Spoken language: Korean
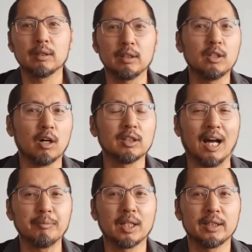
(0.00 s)
이건
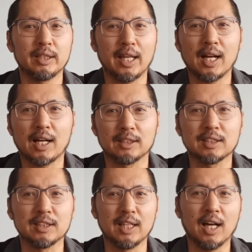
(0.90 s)
남자들이
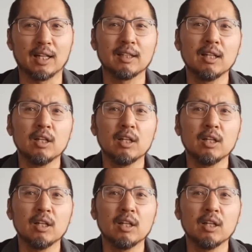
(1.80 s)
생각하듯 그냥